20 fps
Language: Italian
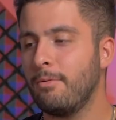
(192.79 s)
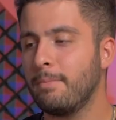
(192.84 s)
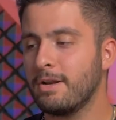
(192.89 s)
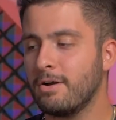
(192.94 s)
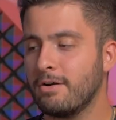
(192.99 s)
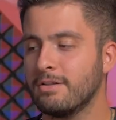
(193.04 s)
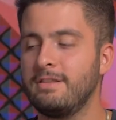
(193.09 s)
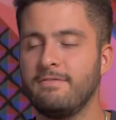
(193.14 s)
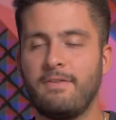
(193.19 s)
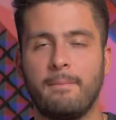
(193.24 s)

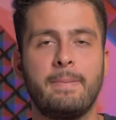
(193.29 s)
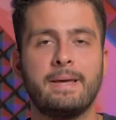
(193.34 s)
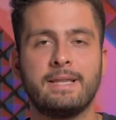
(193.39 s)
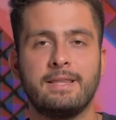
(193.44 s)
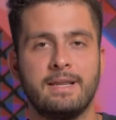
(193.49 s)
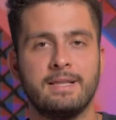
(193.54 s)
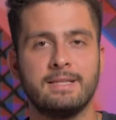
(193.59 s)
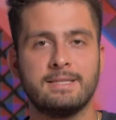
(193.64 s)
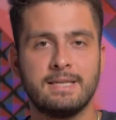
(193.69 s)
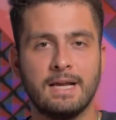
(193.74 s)
però ti fa
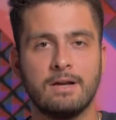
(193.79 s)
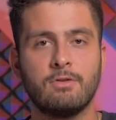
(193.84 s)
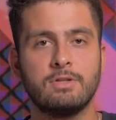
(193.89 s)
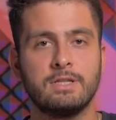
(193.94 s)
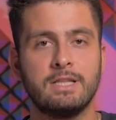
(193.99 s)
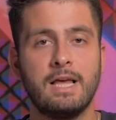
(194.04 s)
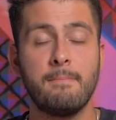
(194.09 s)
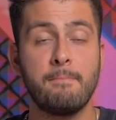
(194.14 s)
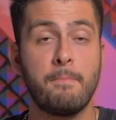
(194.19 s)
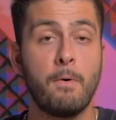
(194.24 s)
perdere un sacco di
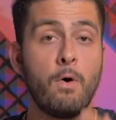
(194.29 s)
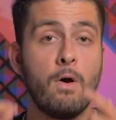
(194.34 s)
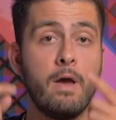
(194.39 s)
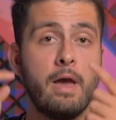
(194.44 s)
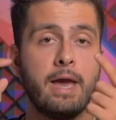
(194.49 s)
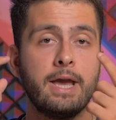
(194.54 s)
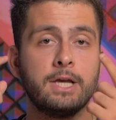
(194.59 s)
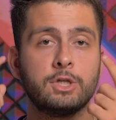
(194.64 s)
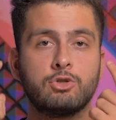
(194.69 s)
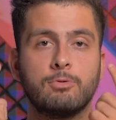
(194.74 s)
tempo
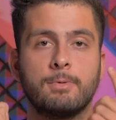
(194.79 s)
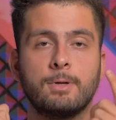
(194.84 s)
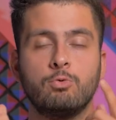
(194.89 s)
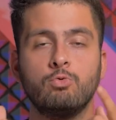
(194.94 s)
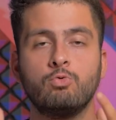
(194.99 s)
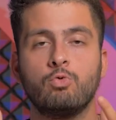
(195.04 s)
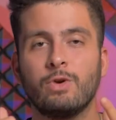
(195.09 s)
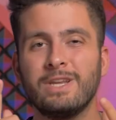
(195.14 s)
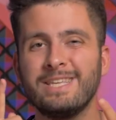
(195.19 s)
e soprattutto